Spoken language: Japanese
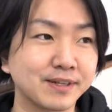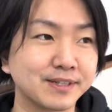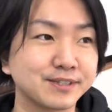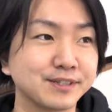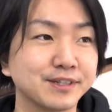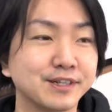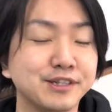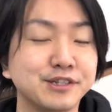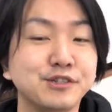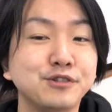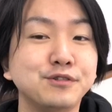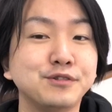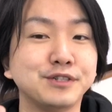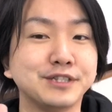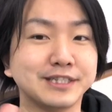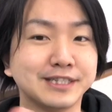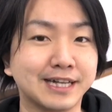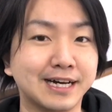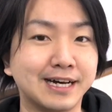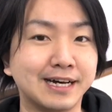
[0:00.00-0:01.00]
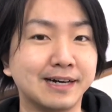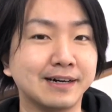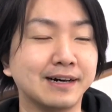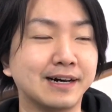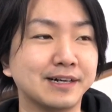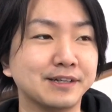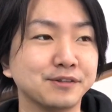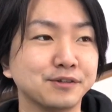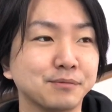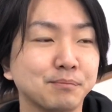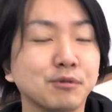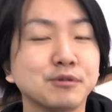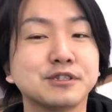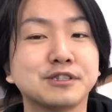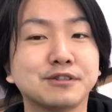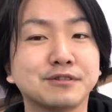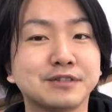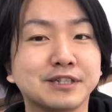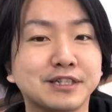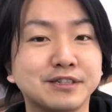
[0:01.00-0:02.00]
その優位なあの
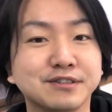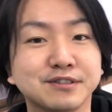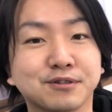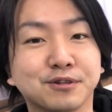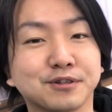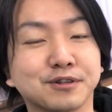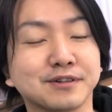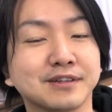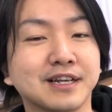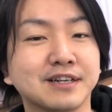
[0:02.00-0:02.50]
ポジションにいること